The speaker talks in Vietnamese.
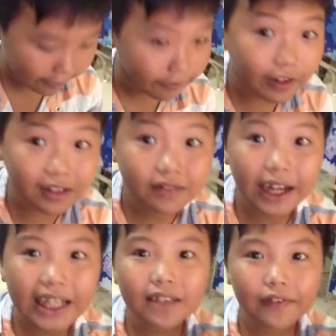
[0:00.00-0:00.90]
và,
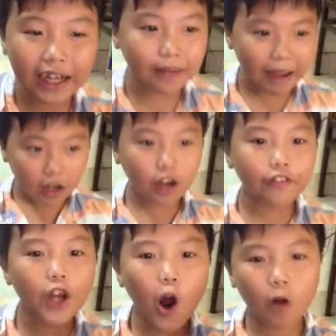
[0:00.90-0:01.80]
và và các bạn ơi
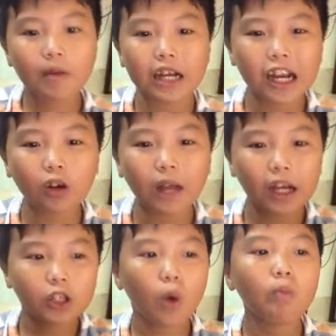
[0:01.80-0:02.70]
video của mình đến đây cũng là
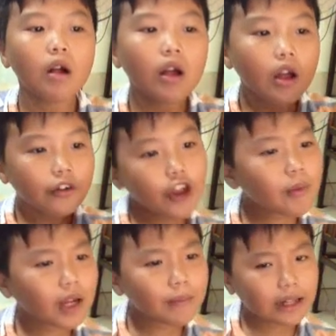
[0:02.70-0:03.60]
kết thúc nếu
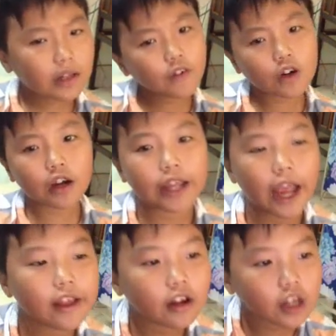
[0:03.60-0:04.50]
mà các bạn thích video này
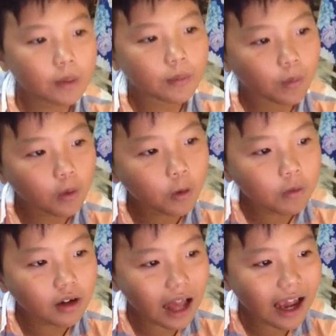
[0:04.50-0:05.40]
hãy nhấn cho mình một nút
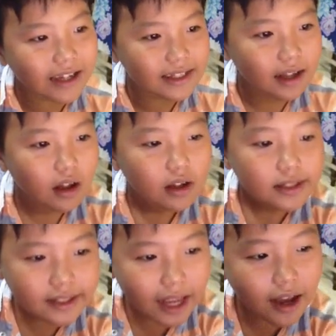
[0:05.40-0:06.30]
like
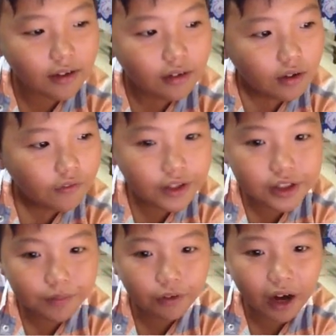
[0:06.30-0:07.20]
share và
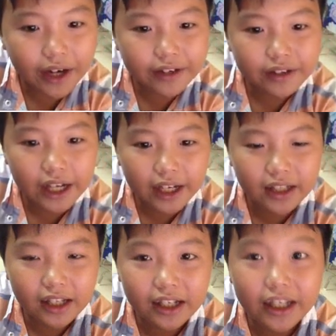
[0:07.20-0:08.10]
subscribe để gọi
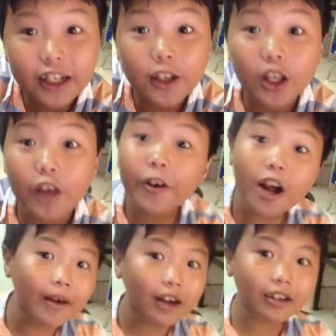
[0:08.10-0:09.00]
tên được kiếm rất nhiều
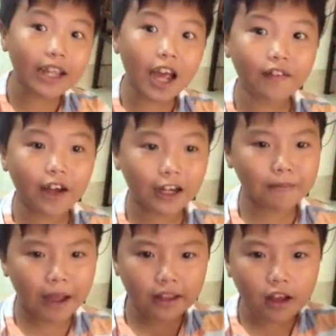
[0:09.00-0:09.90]
video mới hơn nữa nha và các
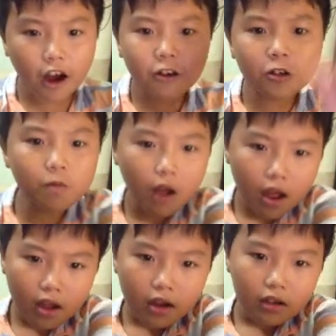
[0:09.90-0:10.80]
bạn nhớ ấn nút
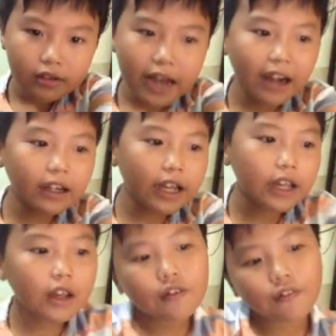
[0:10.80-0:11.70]
đăng
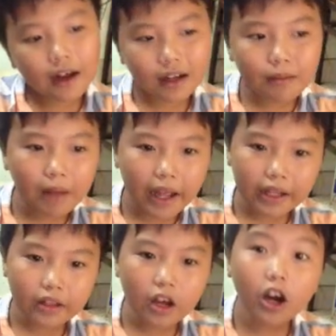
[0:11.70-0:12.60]
ký và các
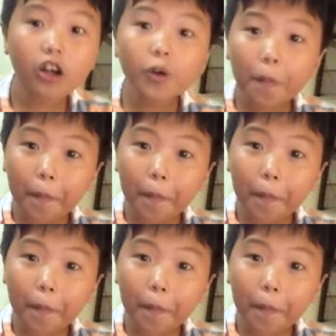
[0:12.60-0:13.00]
bạn nhớ ấn nút